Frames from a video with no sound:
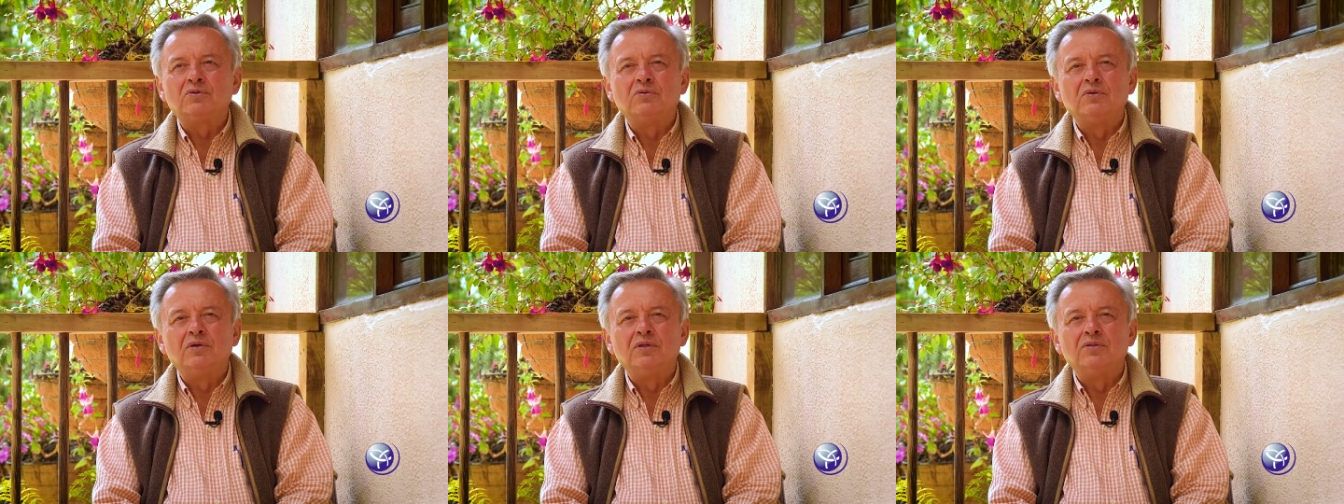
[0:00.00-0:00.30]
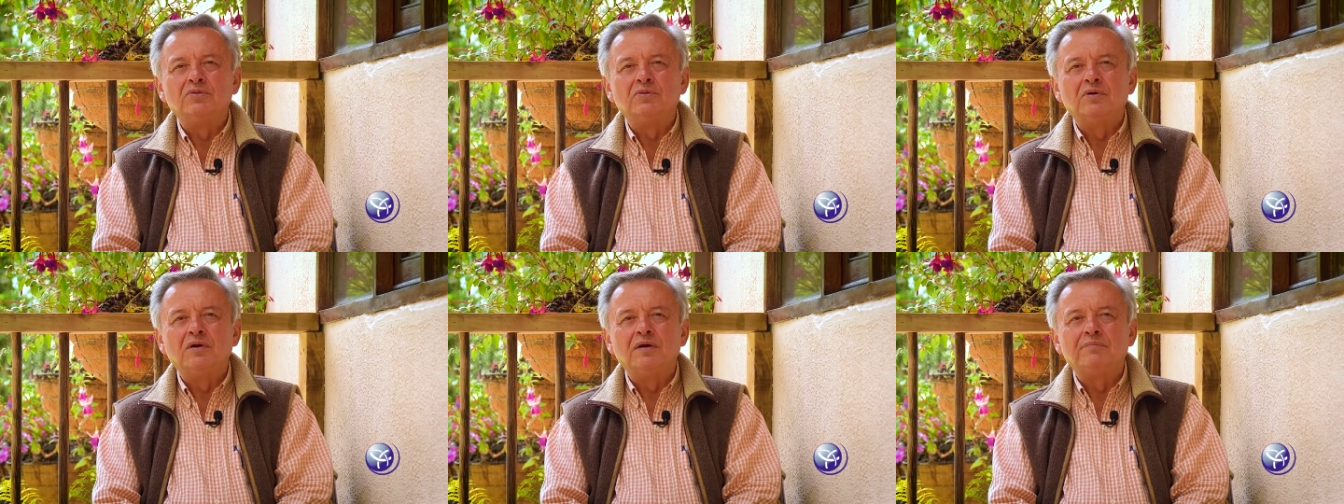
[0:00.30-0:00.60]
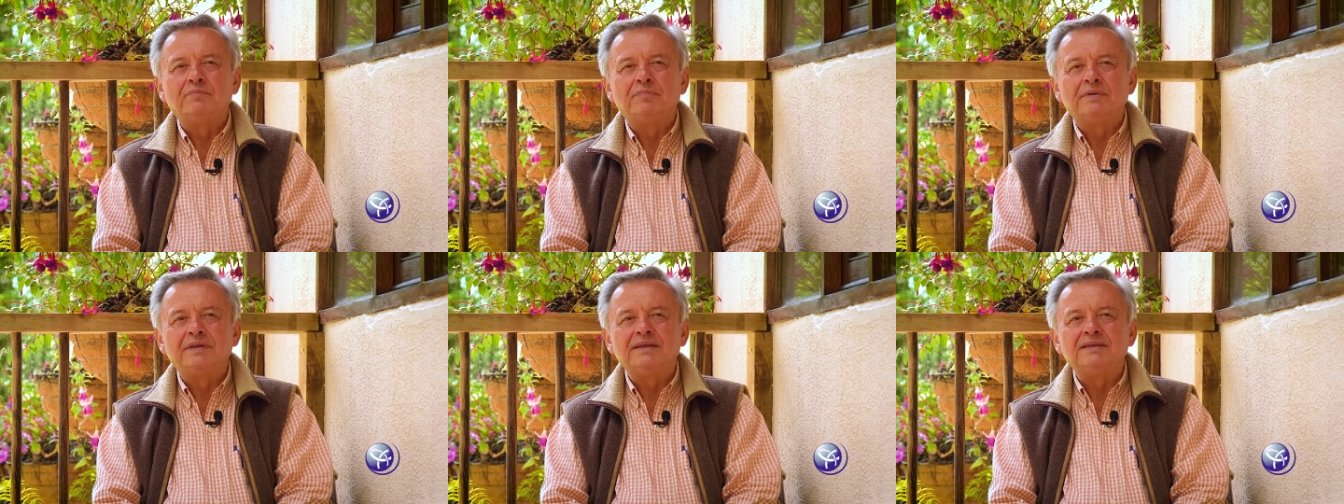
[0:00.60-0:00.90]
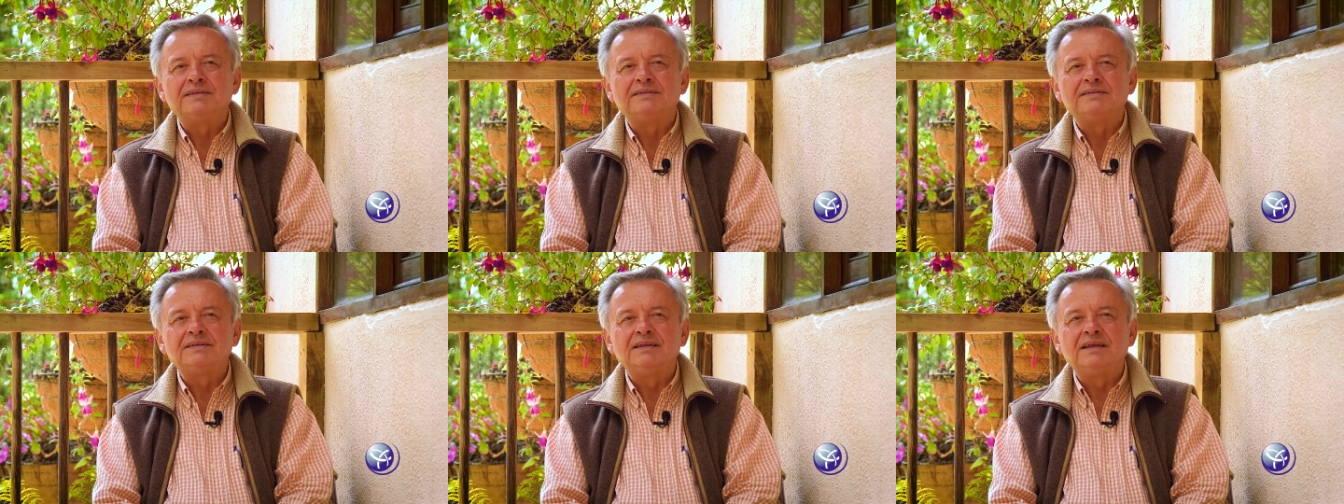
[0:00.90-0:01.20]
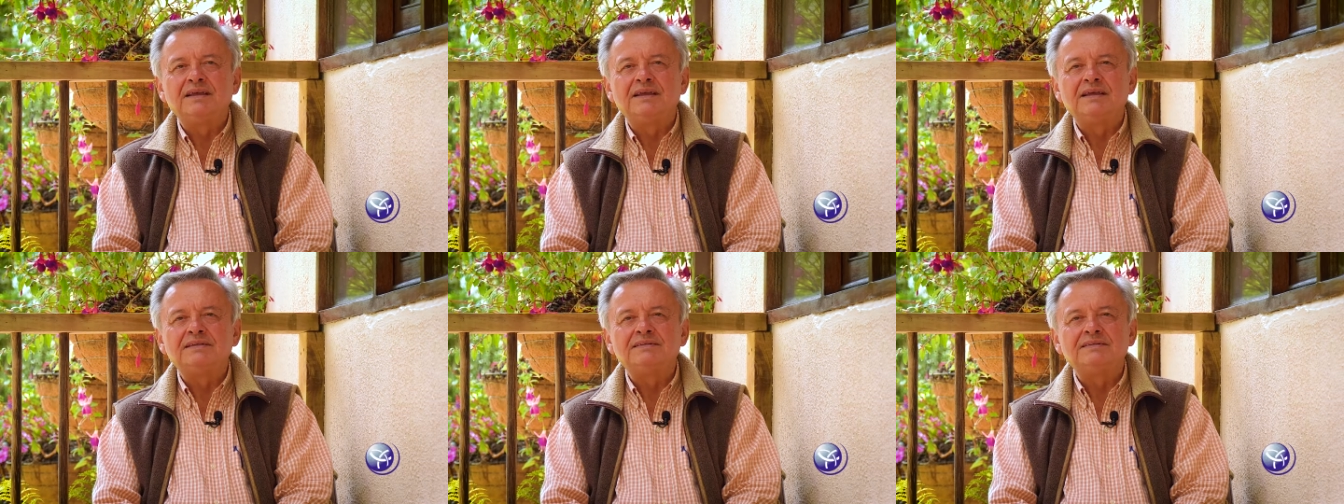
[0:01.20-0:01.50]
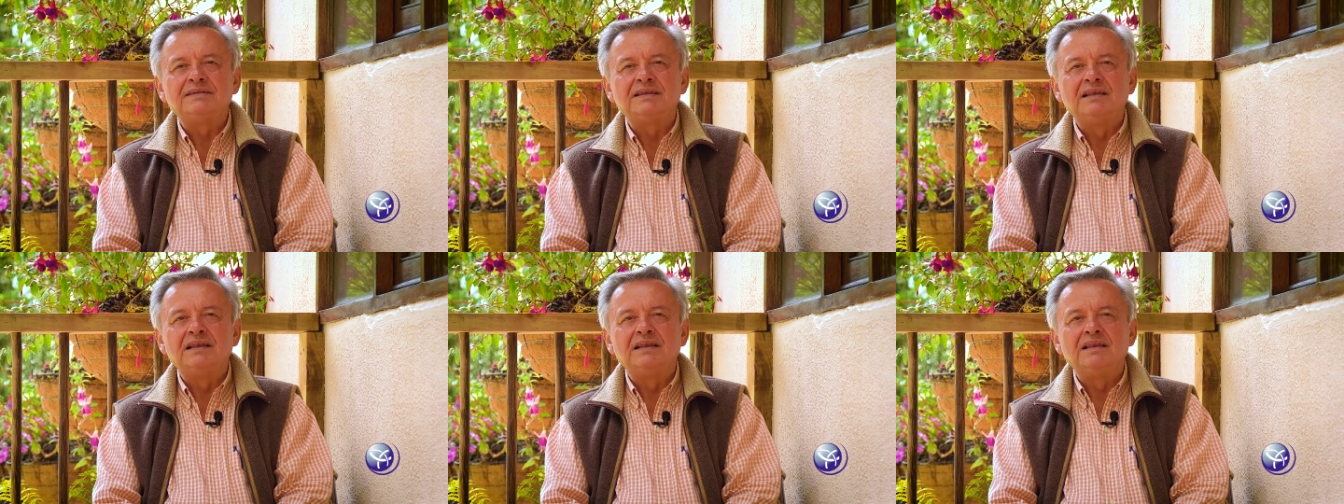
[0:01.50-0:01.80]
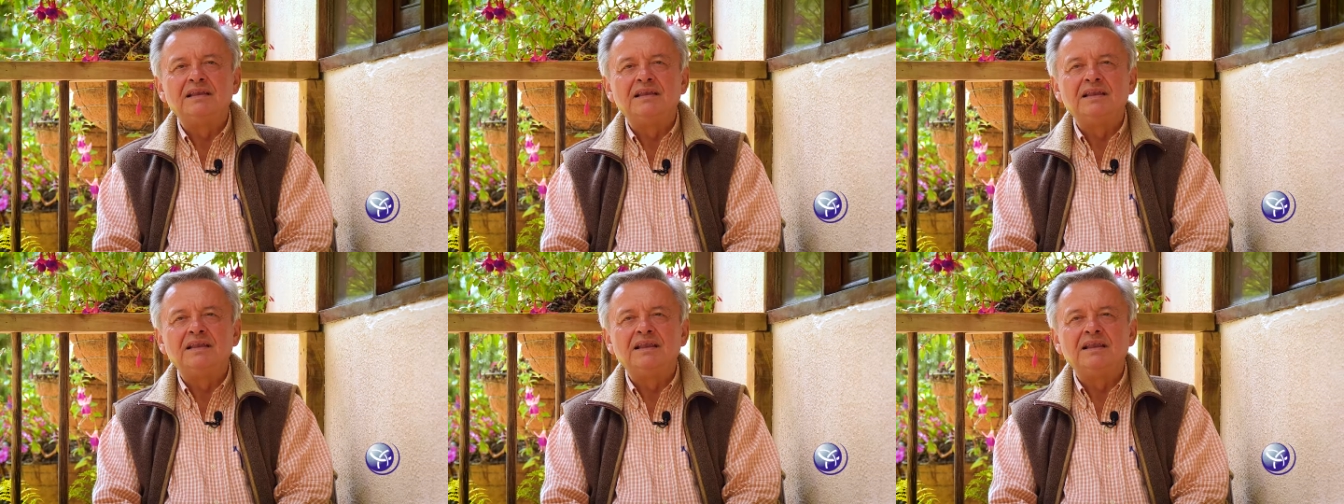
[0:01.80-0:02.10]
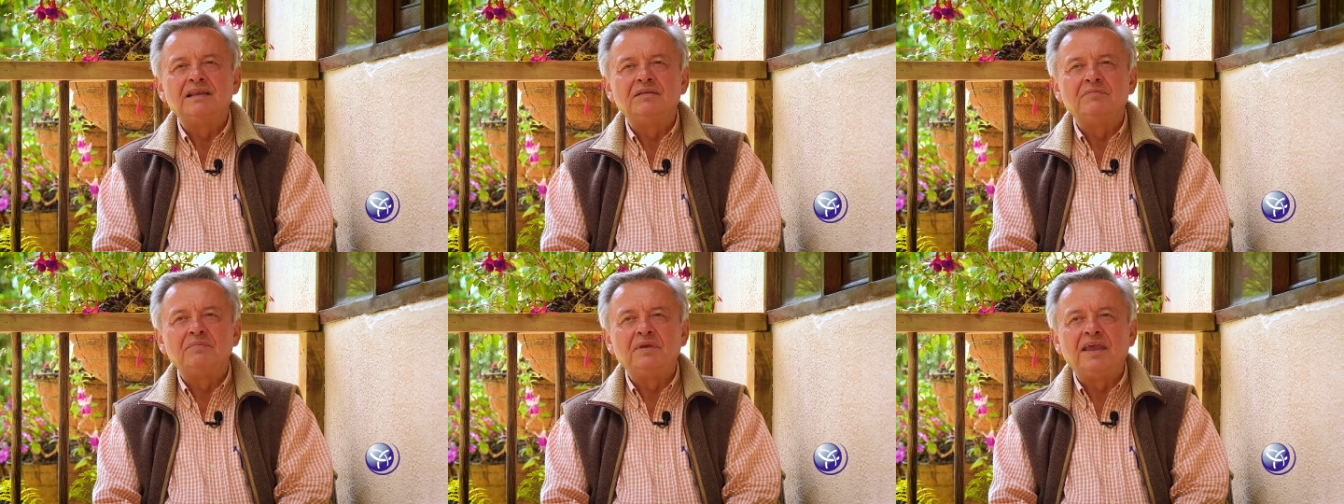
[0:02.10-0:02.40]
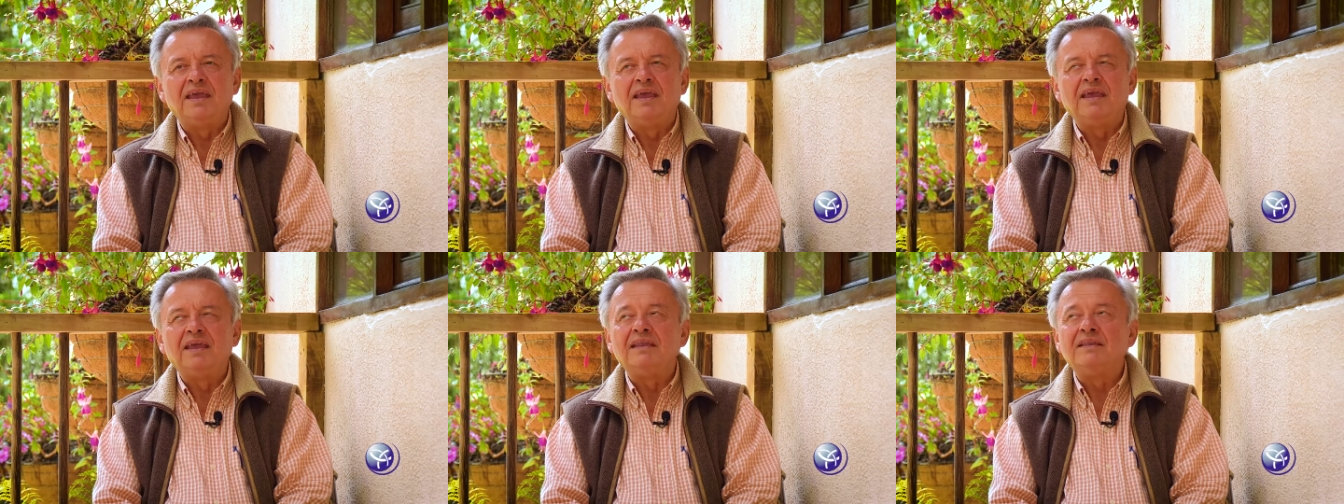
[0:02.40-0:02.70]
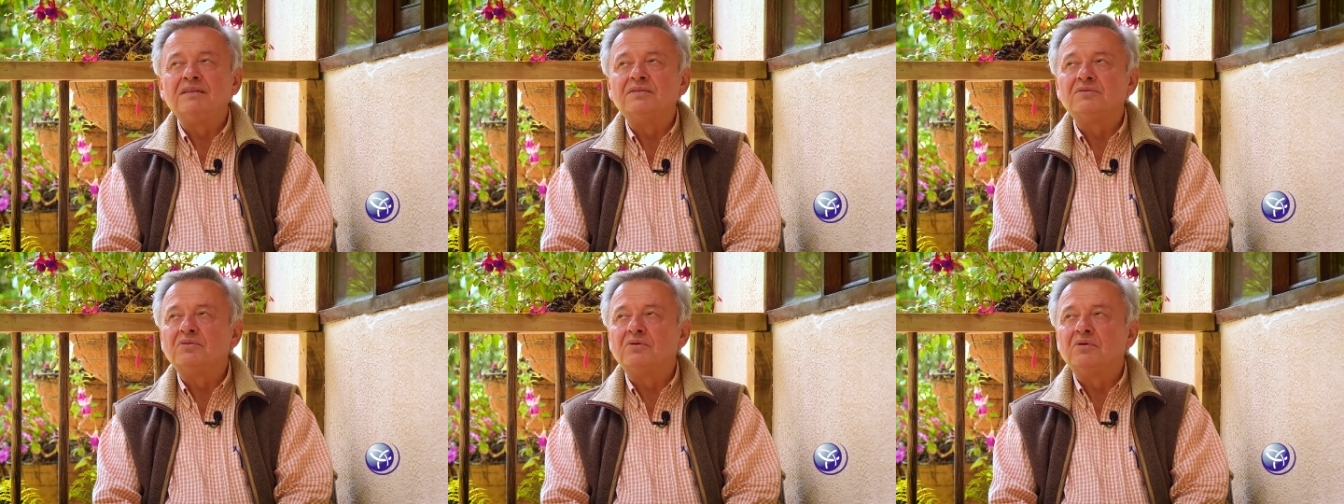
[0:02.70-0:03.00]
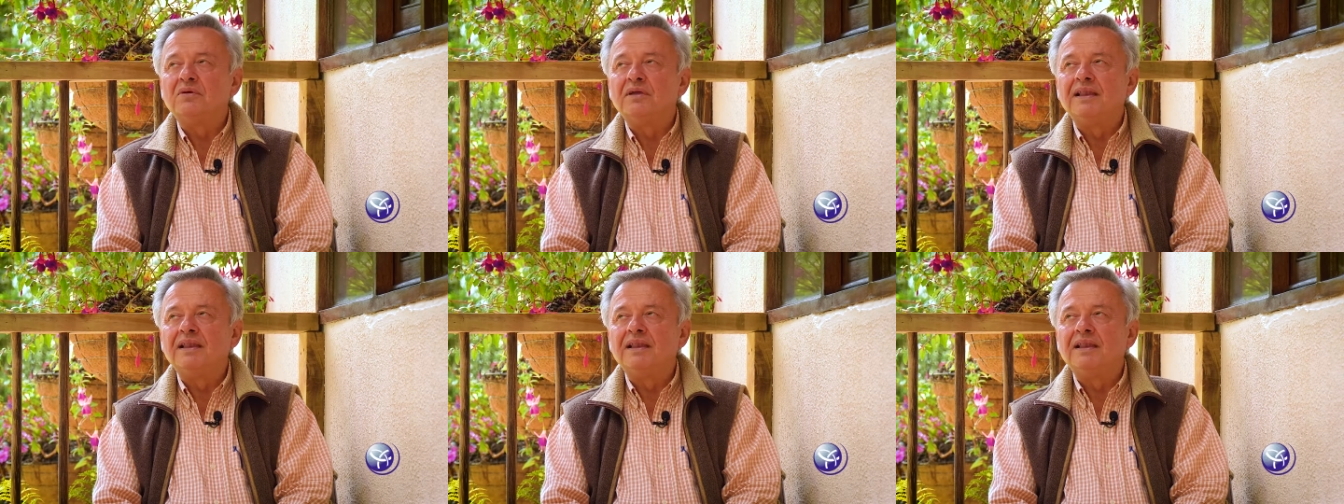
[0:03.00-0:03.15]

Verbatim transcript: cuando aprecias el viento,